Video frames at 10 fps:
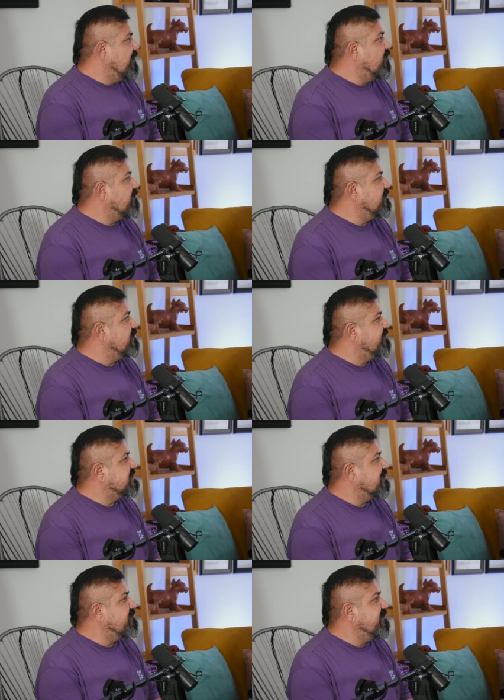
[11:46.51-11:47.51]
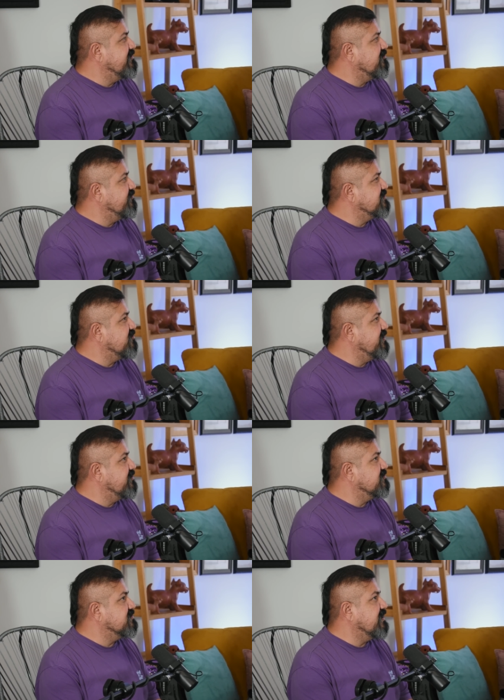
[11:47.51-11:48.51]
Y luego cuando empecé a convivir con mis
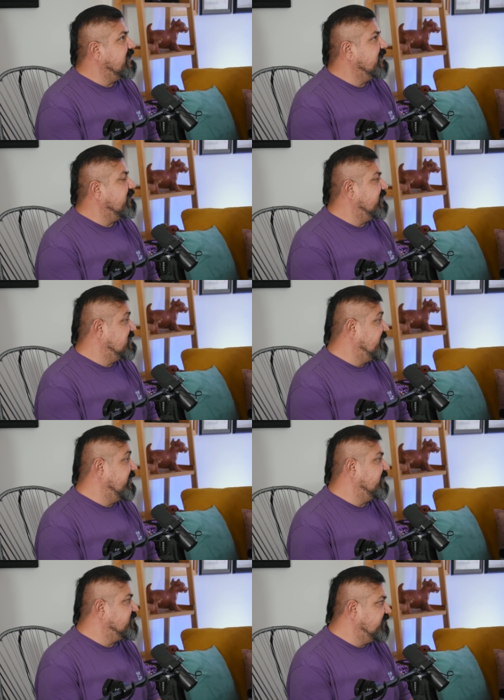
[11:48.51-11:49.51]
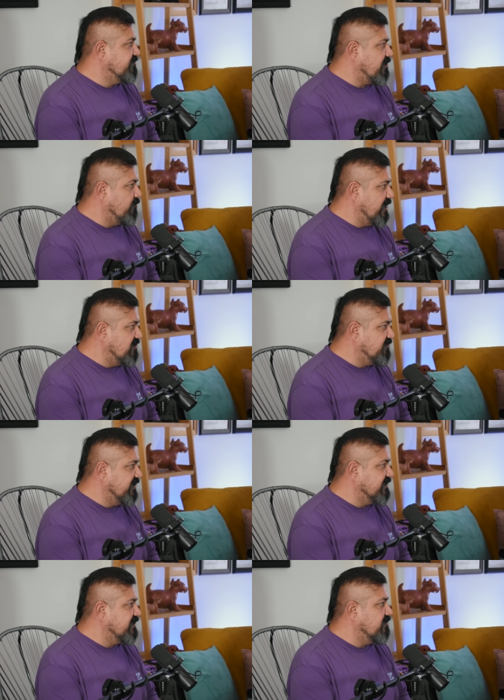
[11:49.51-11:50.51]
sobrinos, que quiero que sepan que ya soy tío abuelo,
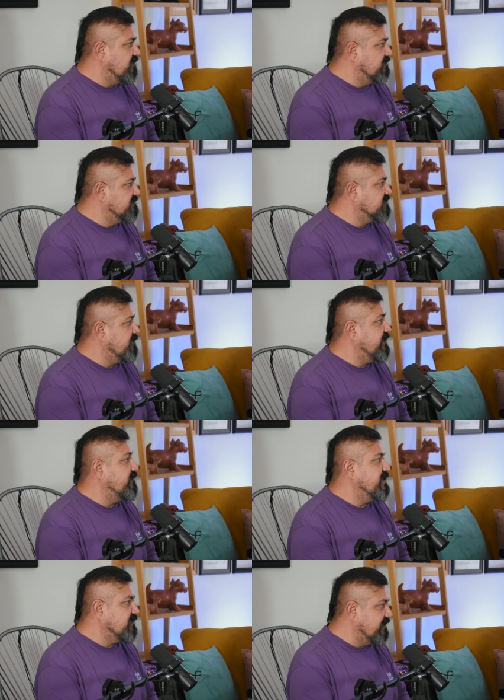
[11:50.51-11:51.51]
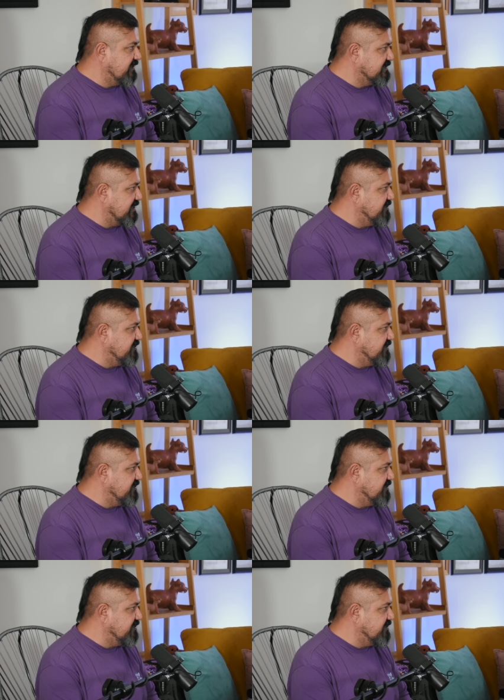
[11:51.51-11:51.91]
porque ya tengo un sobrino nieto de tres